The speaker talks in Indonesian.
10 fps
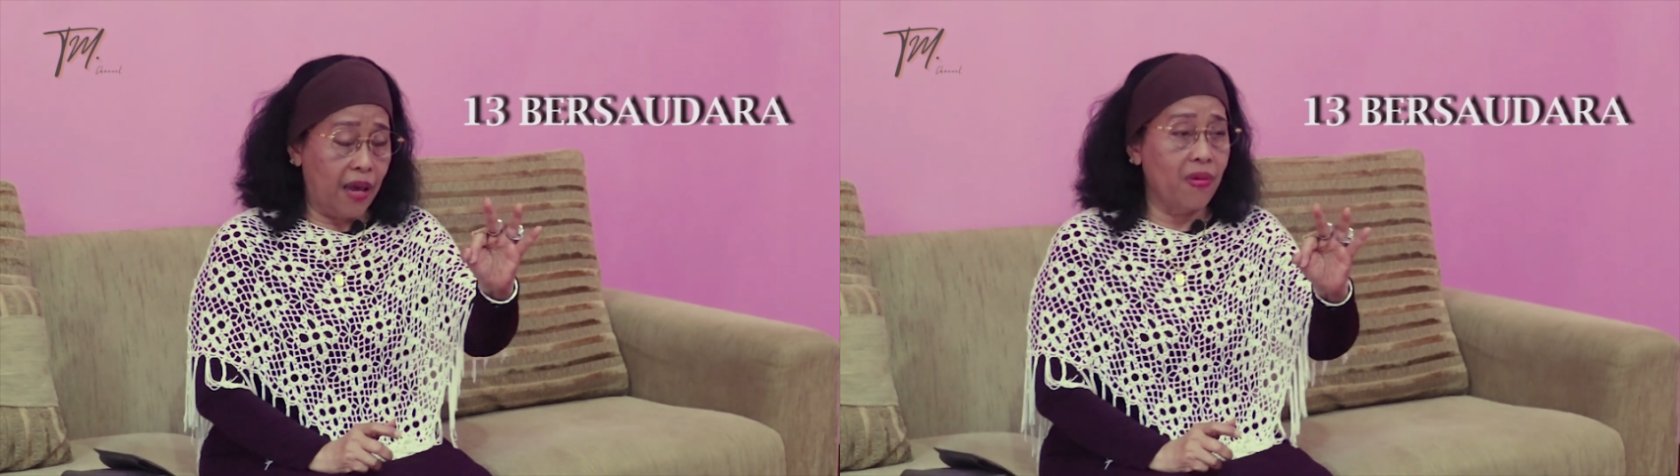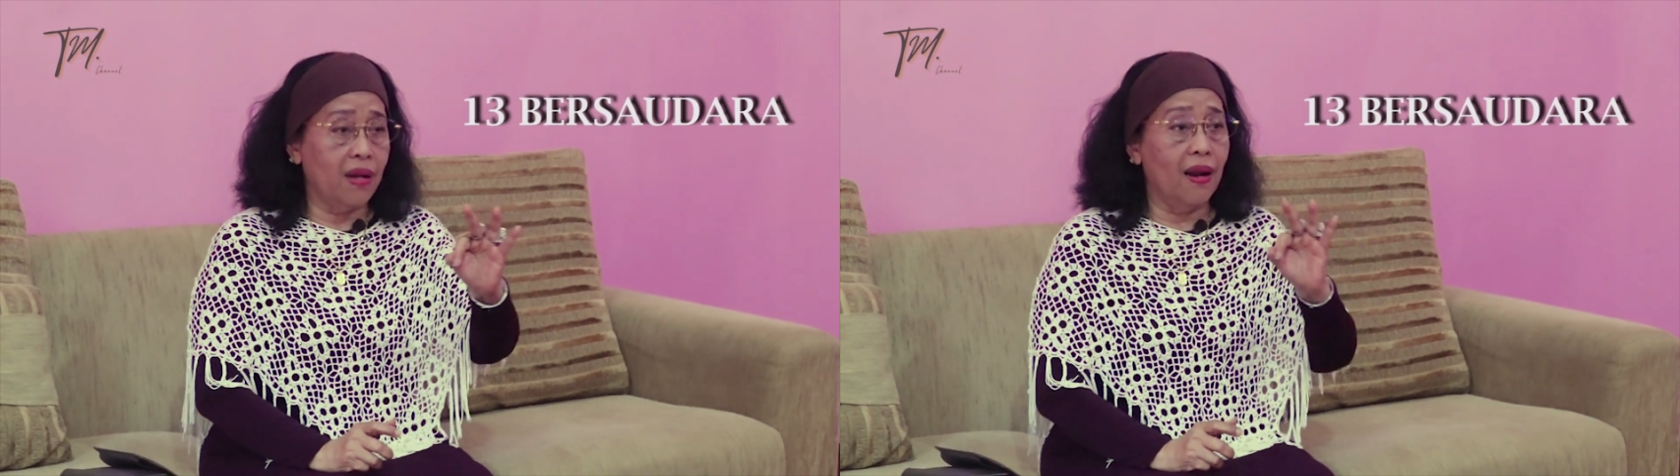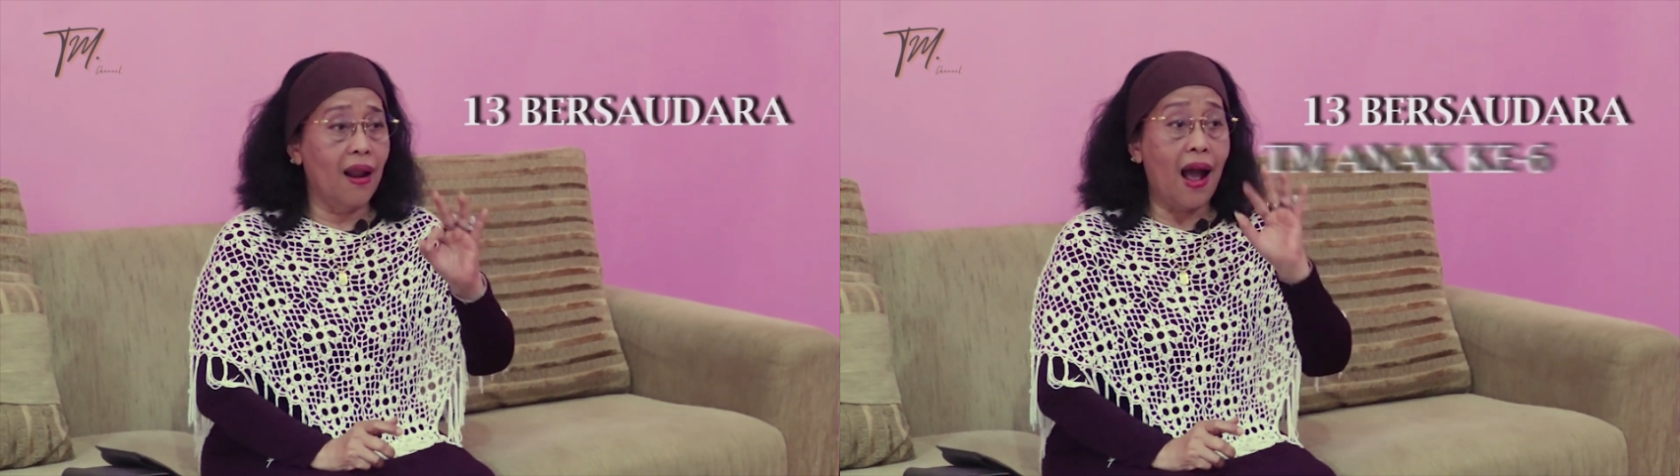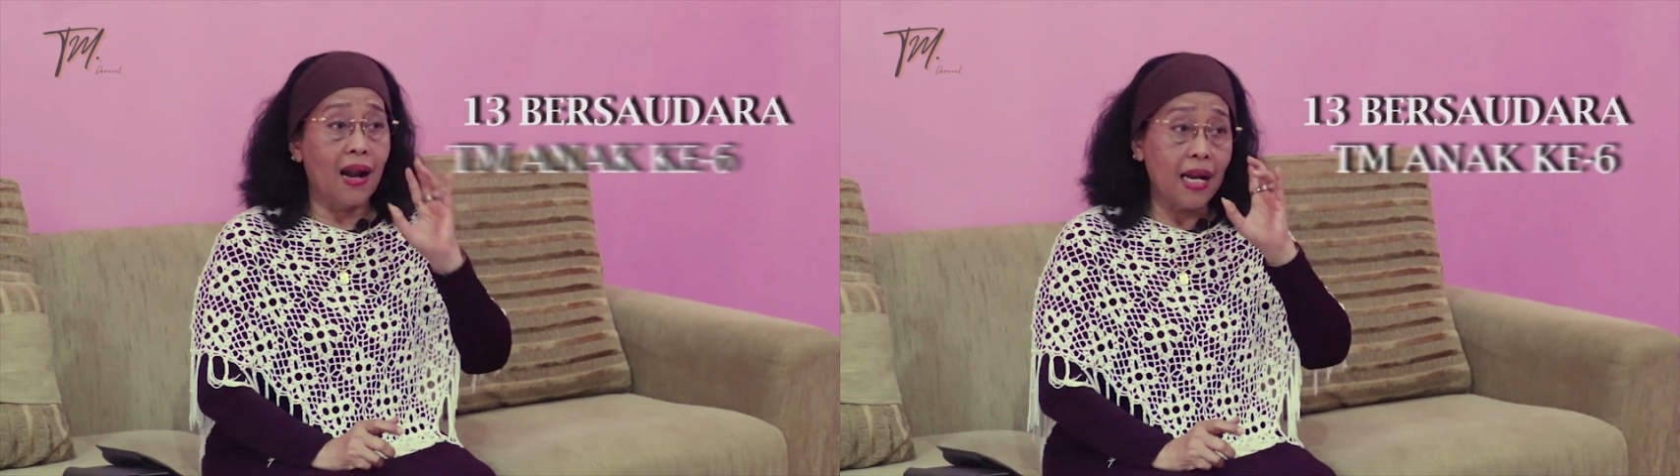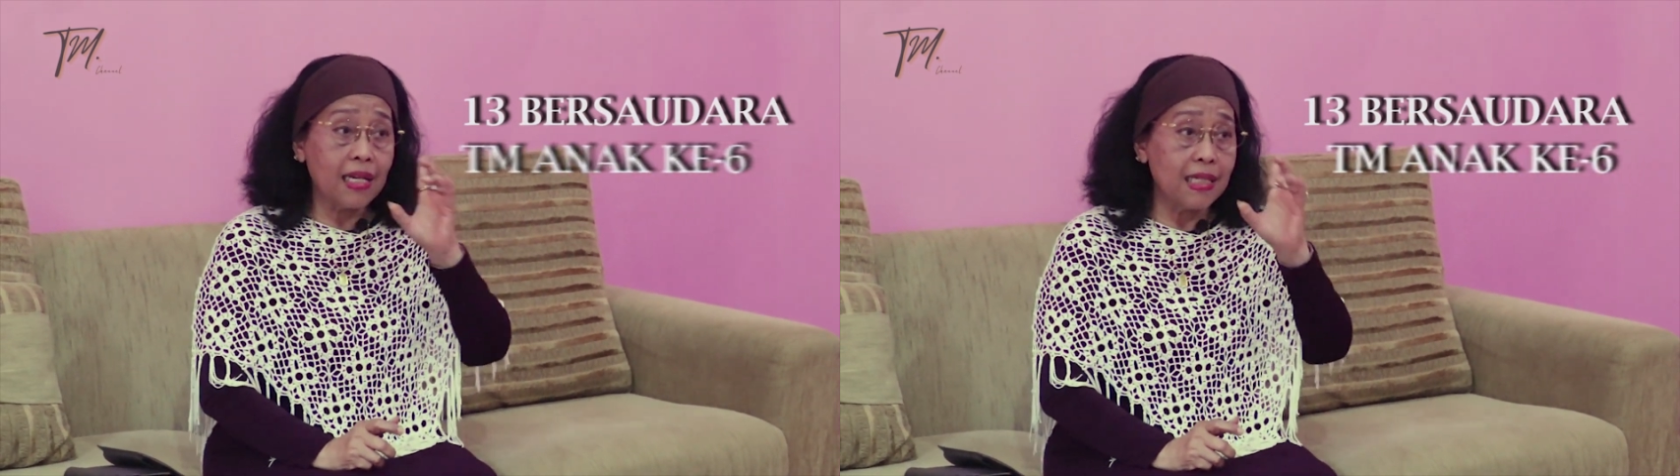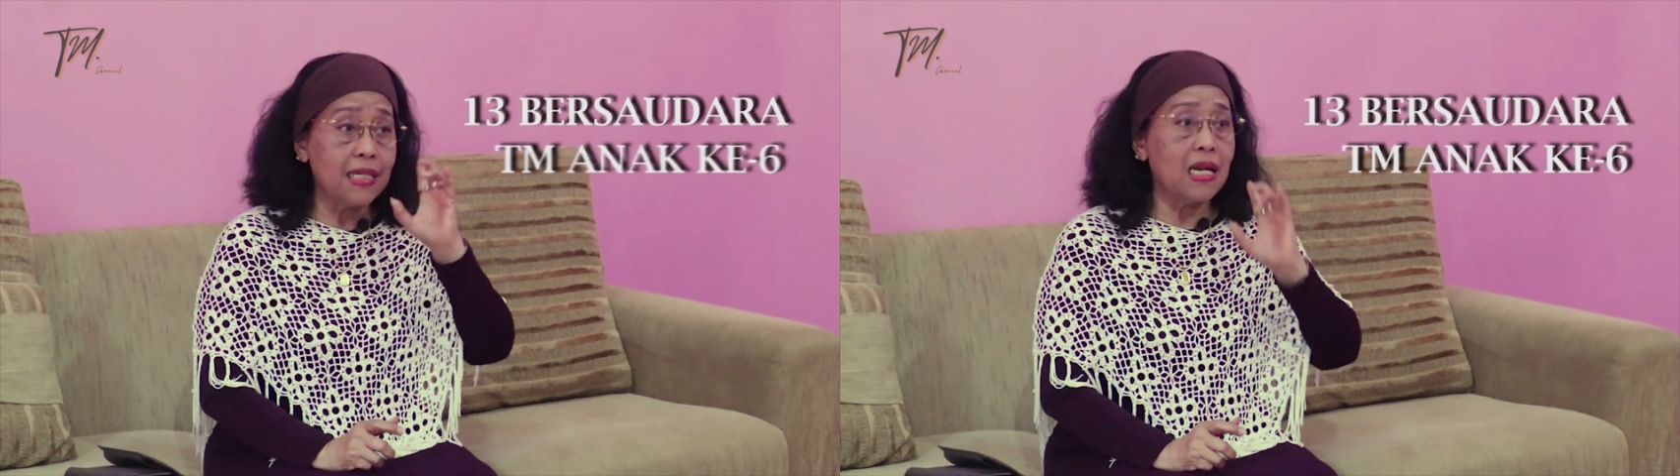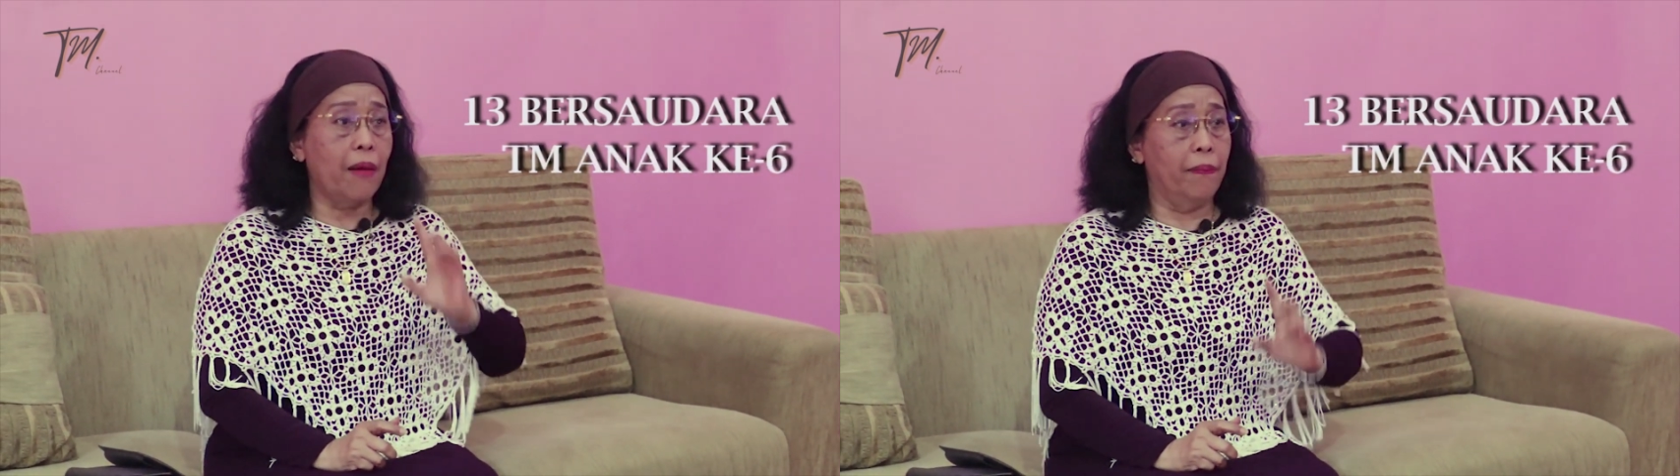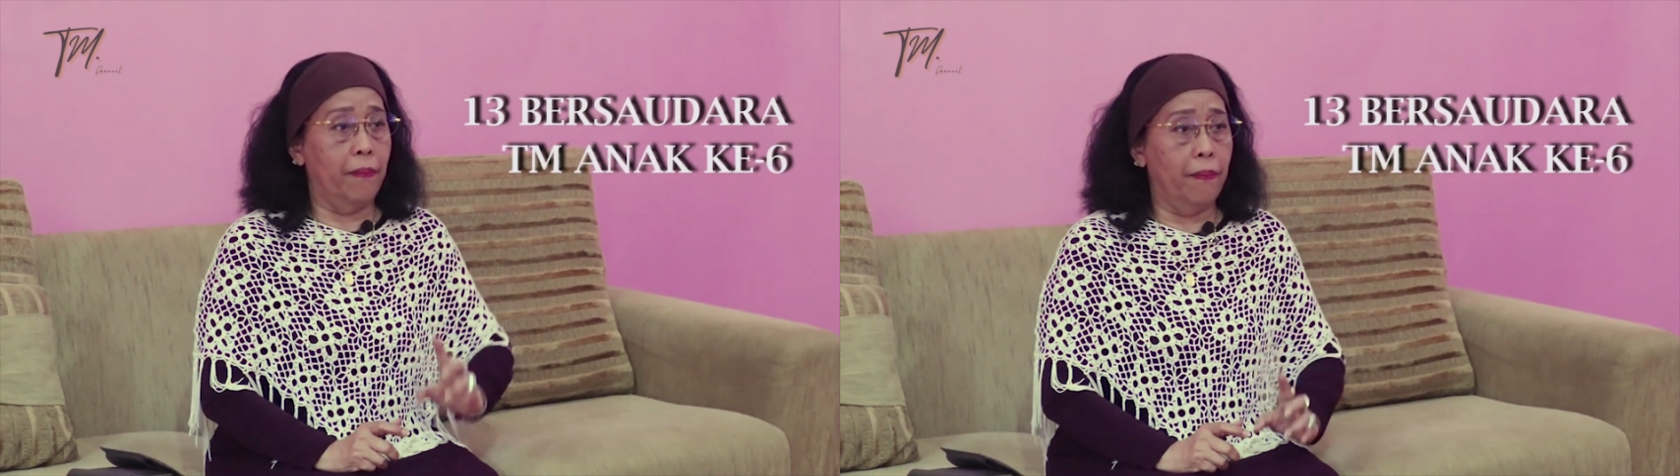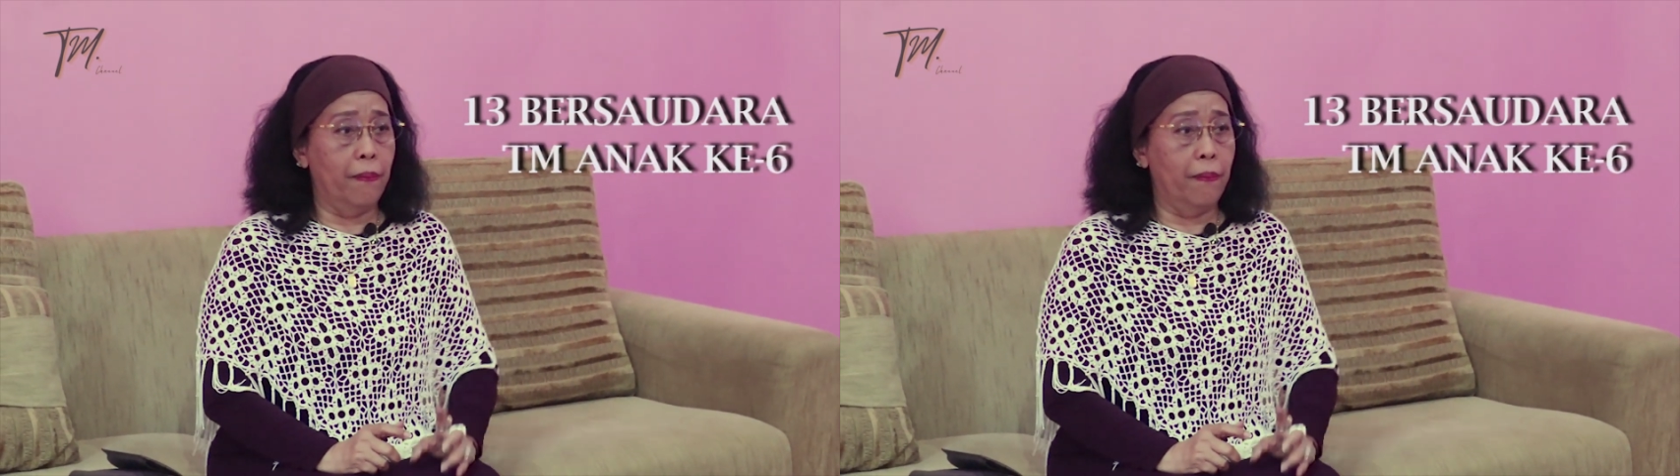TM adalah anak keenam